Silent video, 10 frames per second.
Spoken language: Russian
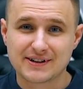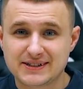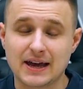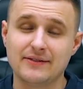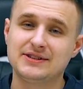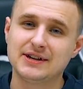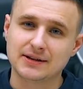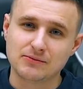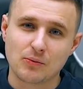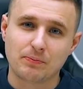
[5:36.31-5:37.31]
ставите
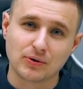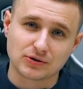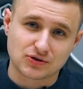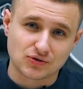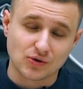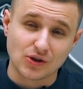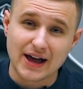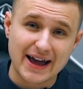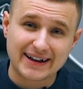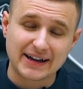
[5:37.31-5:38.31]
этому посту
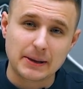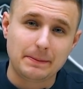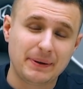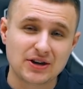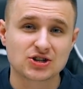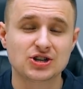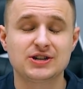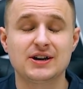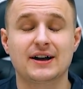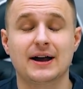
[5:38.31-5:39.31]
лайк и
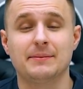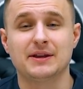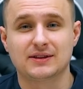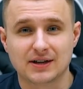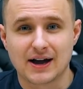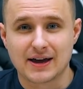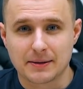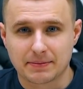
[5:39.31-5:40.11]
пишите комментарий,